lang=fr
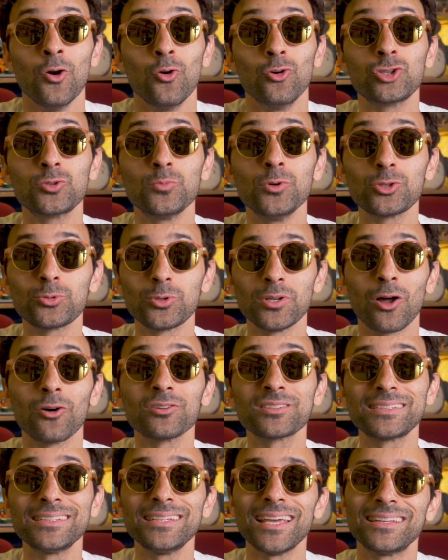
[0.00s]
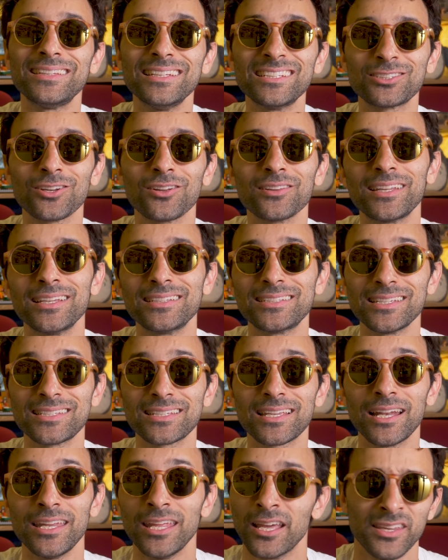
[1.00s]
où je me suis lancé à descendre des
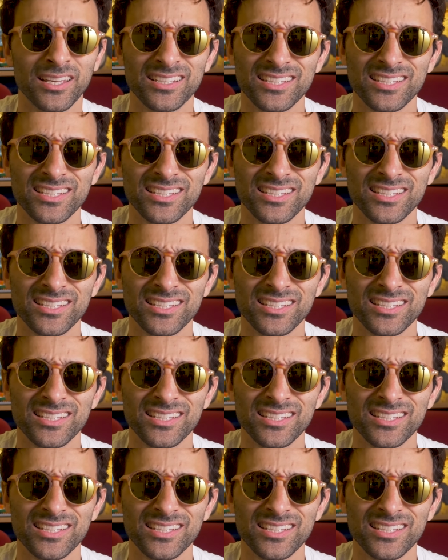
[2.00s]
escaliers, un